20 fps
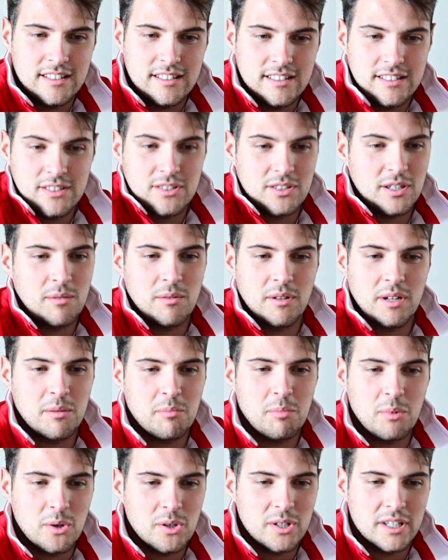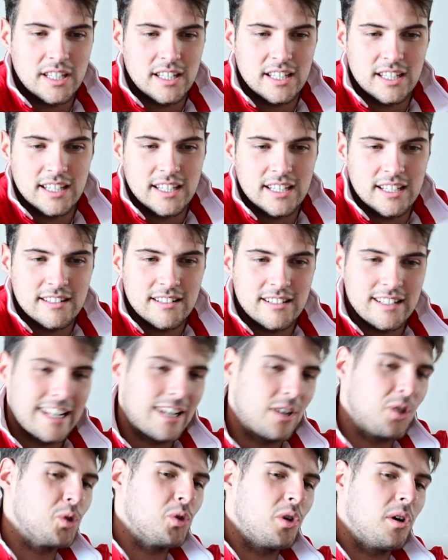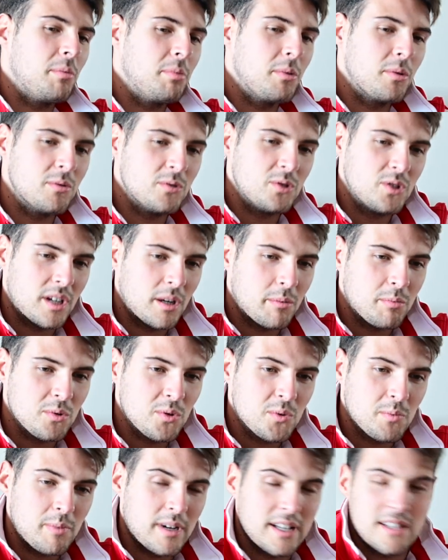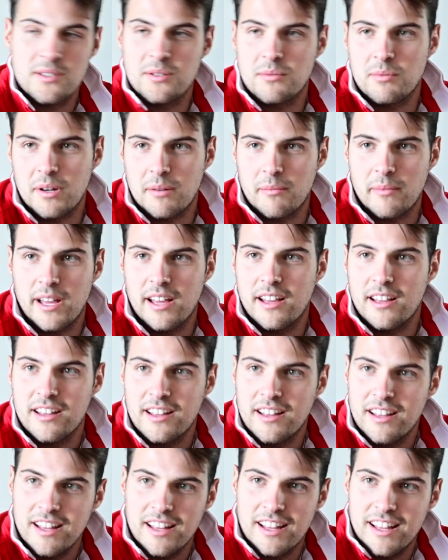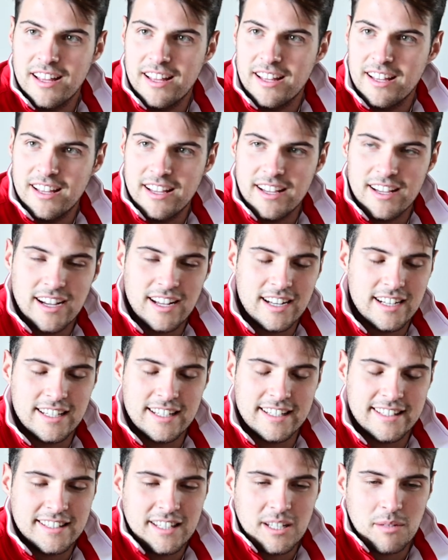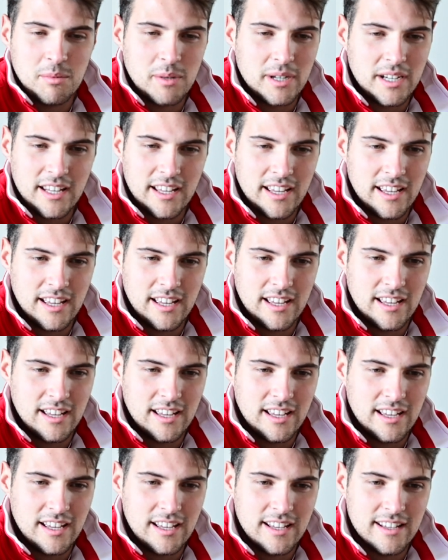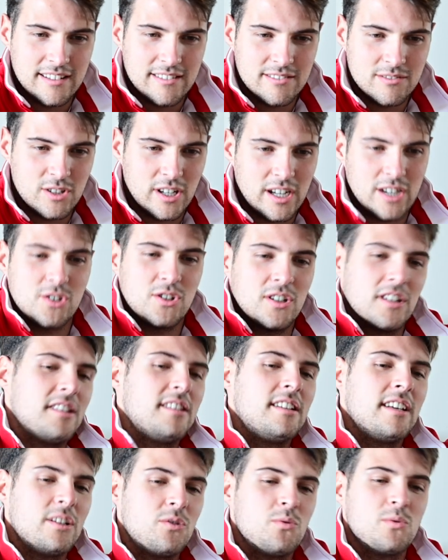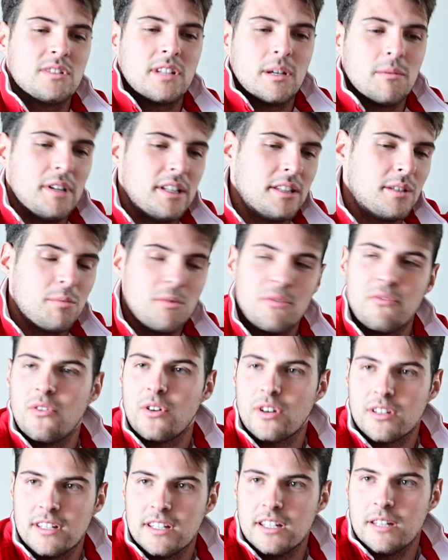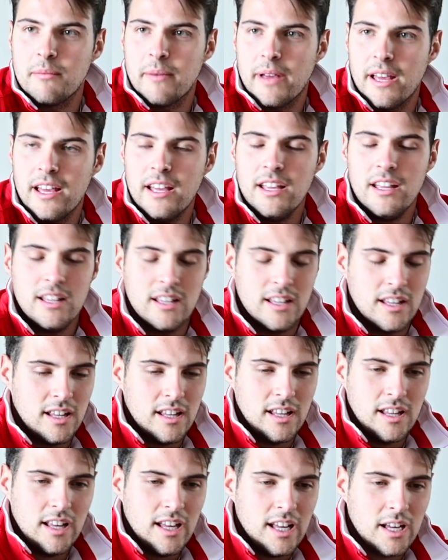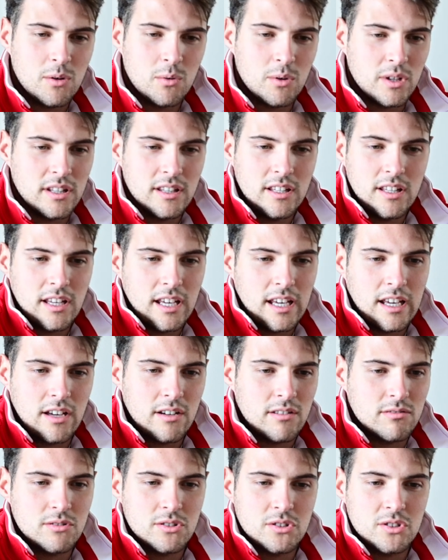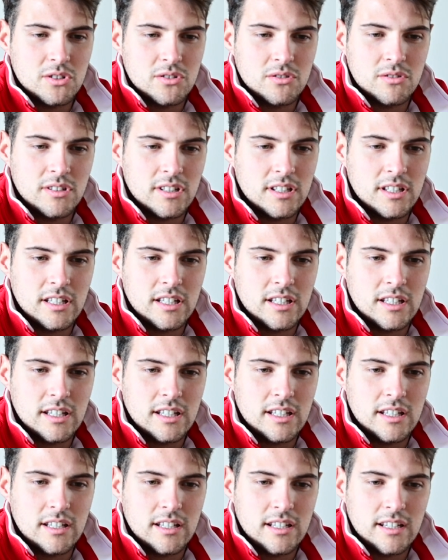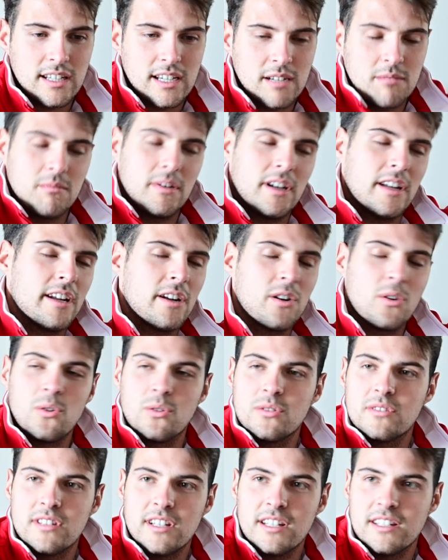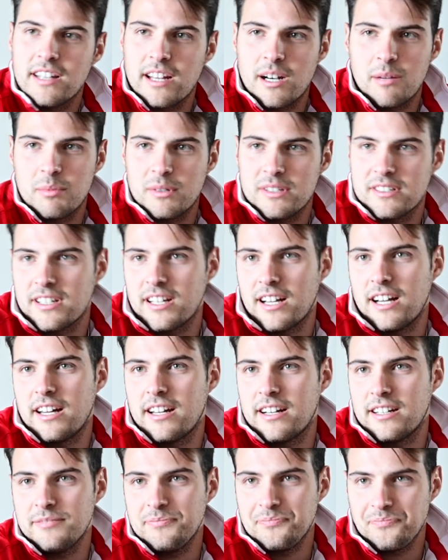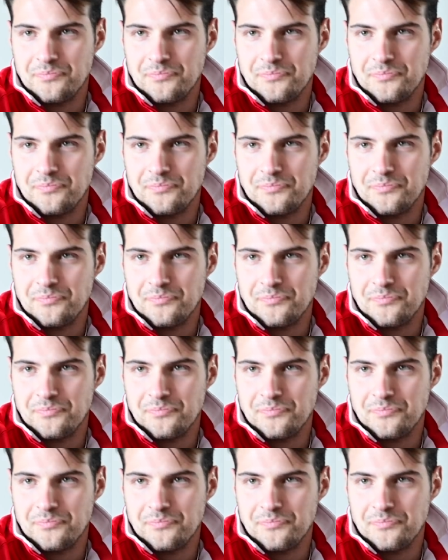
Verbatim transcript: diciamo che poi l'anno dopo non c'era più spazio per me all'Inter perché c'era gente giustamente più forte di me e quindi ho deciso di cambiare rotta, andare a Pescara.